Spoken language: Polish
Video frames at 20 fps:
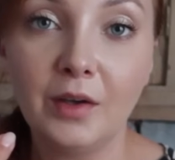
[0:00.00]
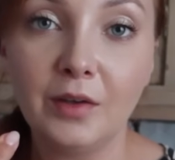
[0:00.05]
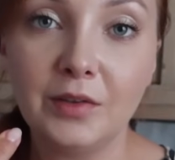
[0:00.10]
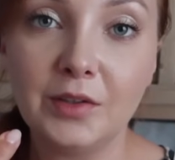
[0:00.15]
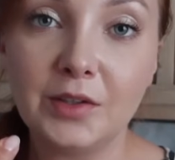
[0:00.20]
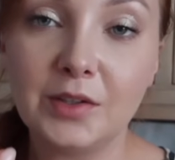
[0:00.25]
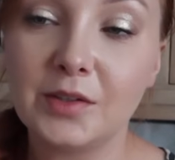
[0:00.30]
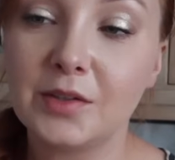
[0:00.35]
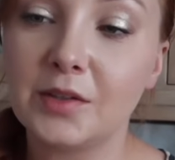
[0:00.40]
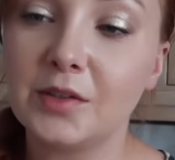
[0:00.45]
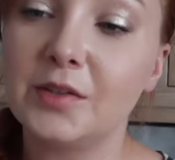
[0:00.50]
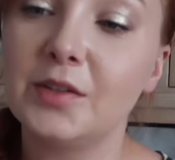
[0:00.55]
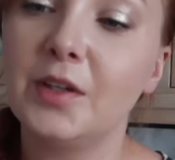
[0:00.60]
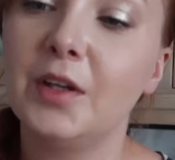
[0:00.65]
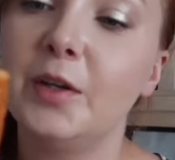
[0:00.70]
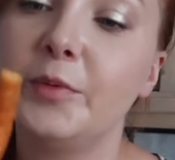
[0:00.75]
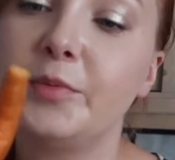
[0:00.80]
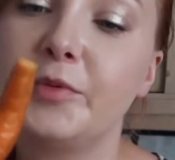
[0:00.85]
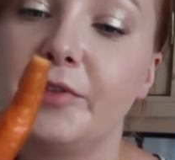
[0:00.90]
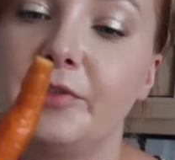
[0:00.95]
Wiecie, co jest
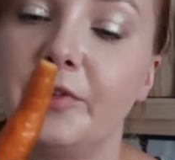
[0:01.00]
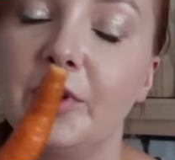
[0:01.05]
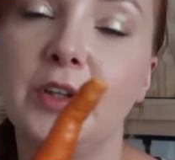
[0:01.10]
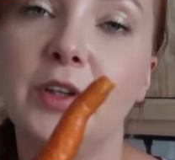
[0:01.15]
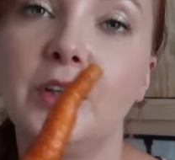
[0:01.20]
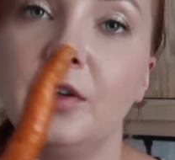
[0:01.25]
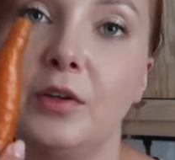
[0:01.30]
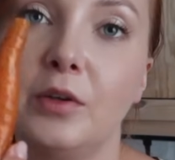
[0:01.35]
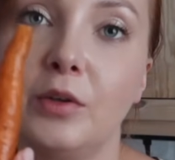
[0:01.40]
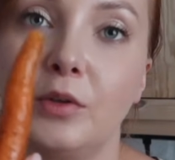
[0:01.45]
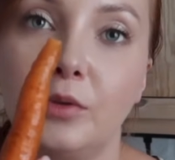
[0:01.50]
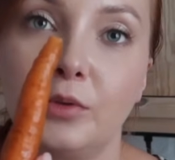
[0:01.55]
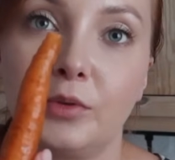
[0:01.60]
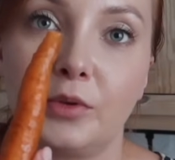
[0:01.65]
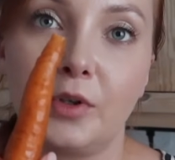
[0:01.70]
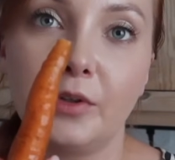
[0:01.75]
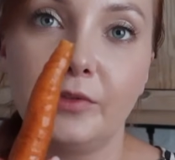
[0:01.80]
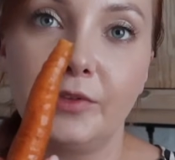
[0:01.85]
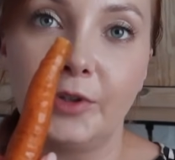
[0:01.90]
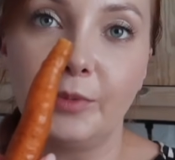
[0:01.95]
najlepsze w takich
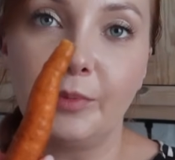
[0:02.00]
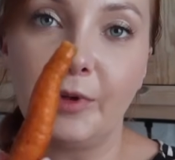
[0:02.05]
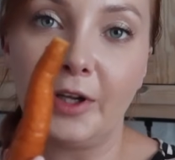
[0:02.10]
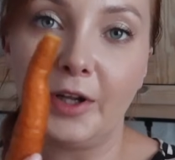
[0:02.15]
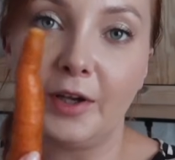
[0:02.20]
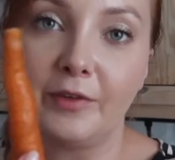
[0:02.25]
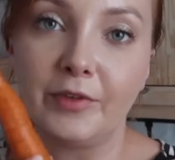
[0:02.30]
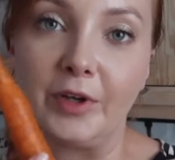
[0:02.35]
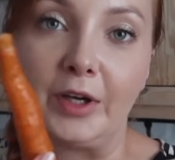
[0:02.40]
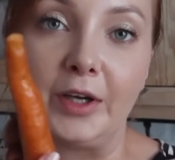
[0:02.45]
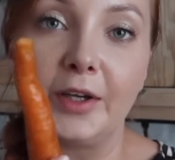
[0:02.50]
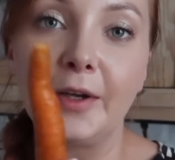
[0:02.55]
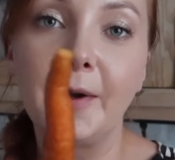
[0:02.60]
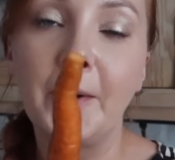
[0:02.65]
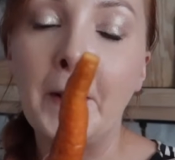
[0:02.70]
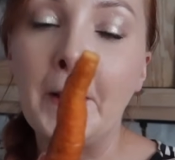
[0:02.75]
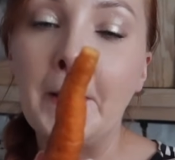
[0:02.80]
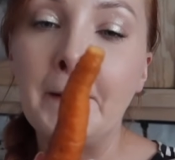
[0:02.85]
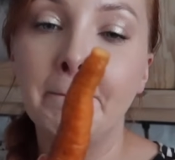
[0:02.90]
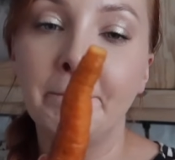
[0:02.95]
ogródkowych marchewkach?
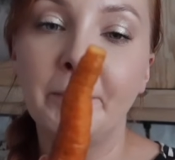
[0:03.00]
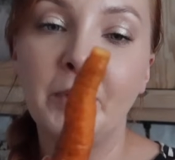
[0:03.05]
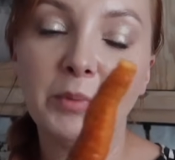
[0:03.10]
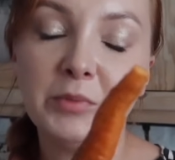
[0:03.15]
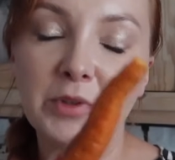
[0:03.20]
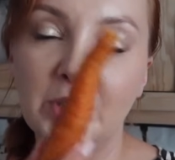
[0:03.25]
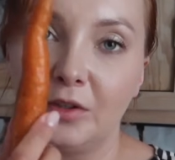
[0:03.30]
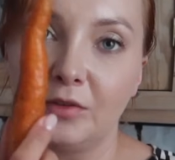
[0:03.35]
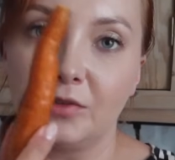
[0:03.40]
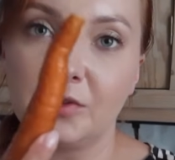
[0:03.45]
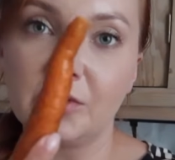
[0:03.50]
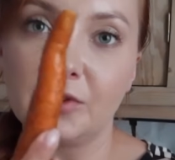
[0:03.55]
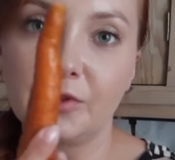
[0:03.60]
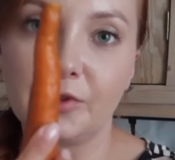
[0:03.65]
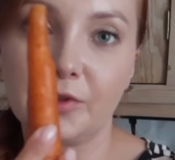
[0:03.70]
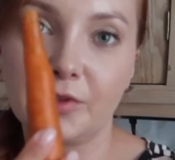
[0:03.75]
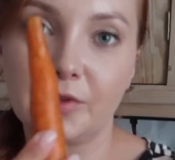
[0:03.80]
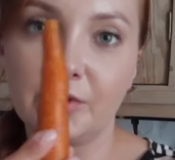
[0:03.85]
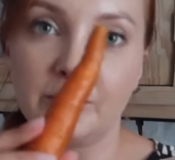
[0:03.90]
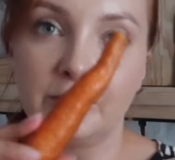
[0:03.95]
Pomijając to,
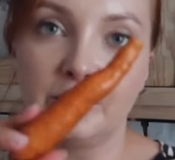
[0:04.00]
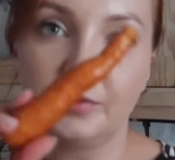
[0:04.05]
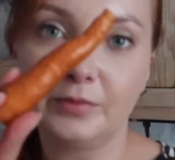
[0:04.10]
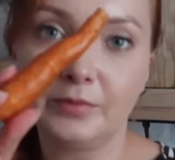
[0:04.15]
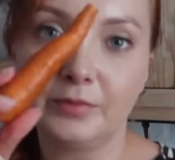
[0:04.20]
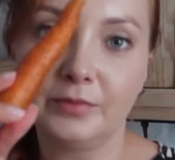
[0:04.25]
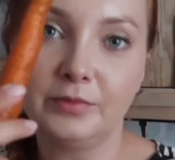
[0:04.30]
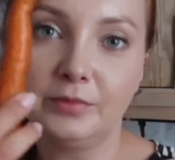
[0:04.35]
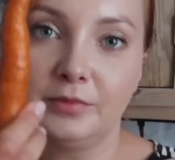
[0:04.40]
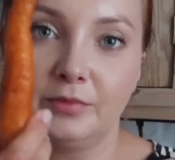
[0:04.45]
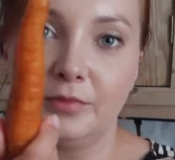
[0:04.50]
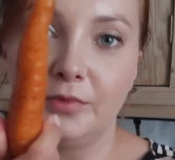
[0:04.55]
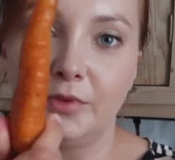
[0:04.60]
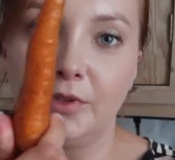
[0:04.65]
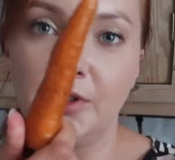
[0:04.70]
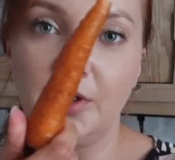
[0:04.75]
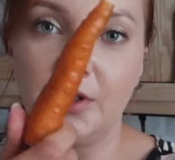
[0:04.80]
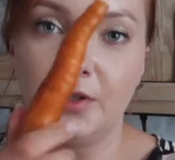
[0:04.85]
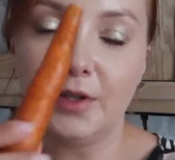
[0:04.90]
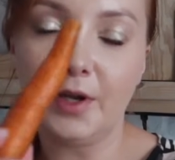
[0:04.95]
że są
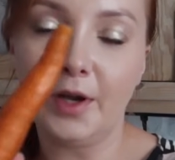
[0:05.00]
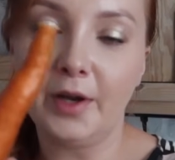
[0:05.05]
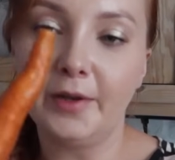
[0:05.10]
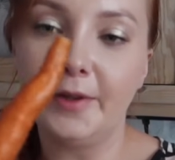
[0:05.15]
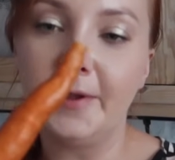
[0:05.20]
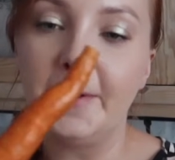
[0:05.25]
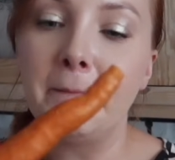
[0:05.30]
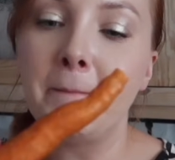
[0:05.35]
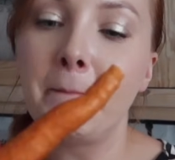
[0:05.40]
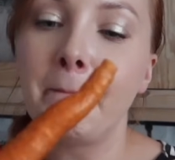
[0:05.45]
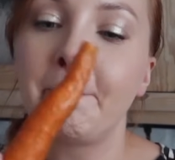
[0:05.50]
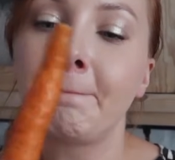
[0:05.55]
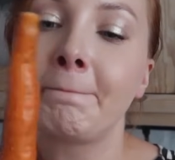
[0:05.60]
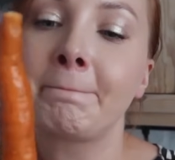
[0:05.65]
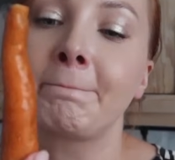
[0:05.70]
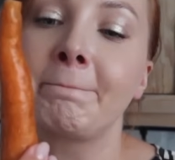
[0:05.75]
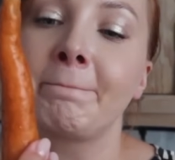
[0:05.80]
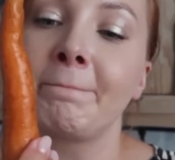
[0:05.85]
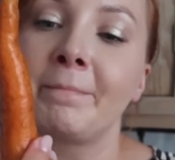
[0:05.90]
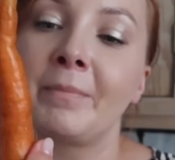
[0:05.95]
nieidealne,
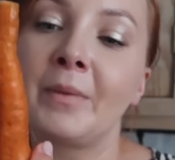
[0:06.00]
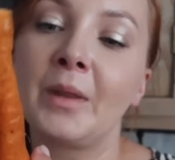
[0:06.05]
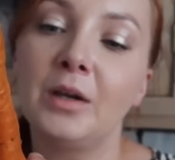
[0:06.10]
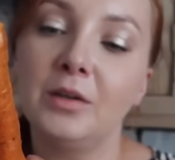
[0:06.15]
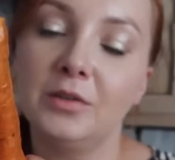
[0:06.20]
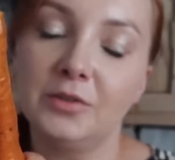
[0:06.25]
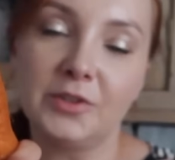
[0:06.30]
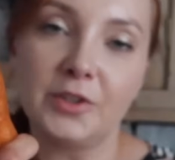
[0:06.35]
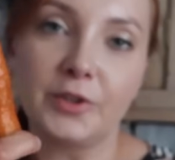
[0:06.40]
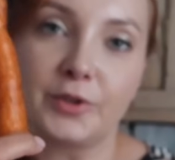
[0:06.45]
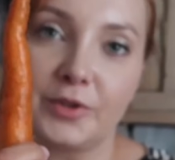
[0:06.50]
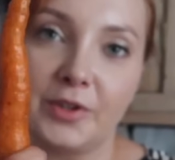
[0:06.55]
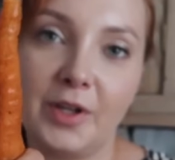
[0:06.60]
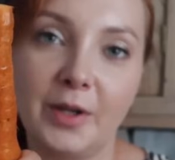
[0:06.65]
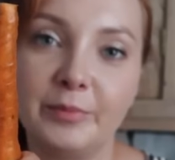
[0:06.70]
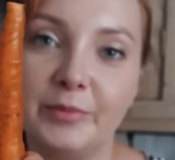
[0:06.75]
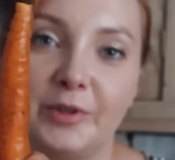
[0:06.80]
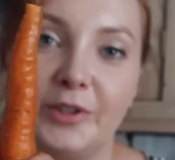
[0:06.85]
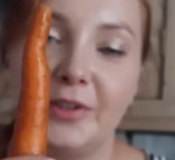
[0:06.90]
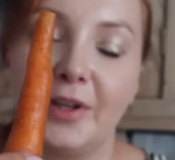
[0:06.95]
chociaż dla
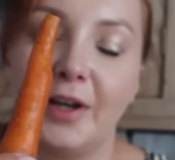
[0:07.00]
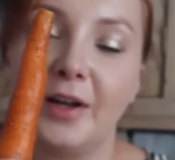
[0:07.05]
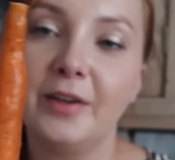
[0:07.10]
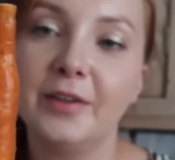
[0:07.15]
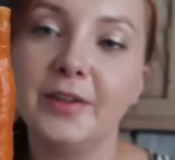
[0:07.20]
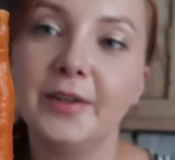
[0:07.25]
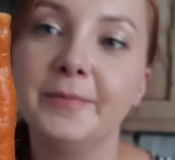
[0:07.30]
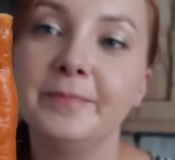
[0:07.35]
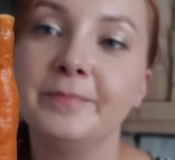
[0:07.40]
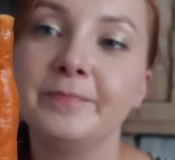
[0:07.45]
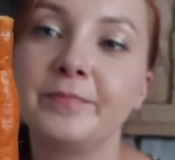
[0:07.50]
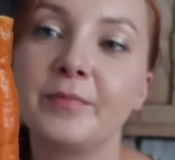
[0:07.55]
mnie idealne.